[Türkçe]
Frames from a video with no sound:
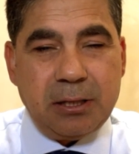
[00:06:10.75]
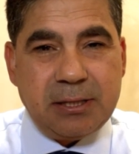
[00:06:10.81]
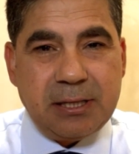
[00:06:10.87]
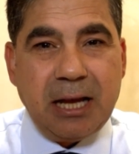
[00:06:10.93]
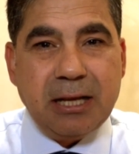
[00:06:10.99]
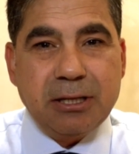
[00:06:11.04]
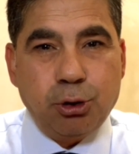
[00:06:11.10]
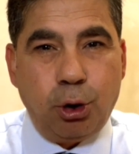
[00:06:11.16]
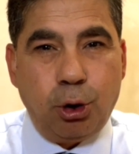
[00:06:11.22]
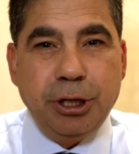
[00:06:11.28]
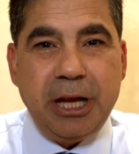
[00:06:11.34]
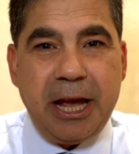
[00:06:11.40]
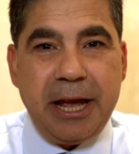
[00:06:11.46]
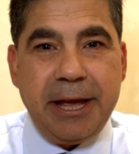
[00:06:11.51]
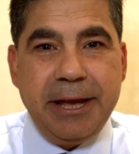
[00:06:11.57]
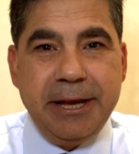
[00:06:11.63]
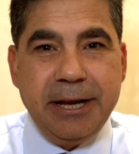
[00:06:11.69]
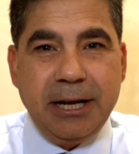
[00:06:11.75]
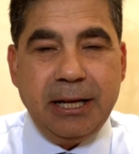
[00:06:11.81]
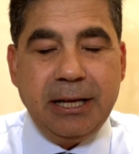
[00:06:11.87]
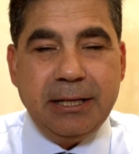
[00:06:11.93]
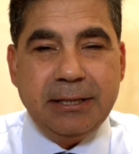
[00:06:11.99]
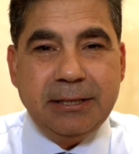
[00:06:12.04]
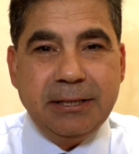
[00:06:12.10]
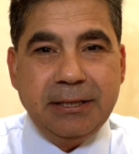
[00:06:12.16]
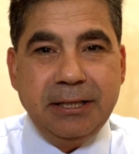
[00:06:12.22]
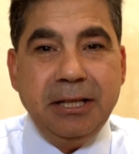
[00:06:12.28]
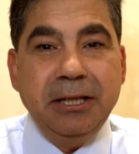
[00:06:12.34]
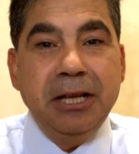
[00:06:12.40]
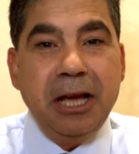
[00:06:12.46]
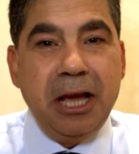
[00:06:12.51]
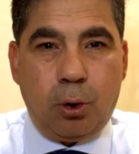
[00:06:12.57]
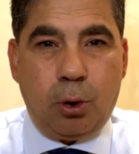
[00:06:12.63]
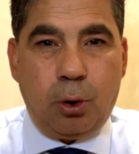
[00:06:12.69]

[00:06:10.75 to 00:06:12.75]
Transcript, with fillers: Saksonya eyaletinin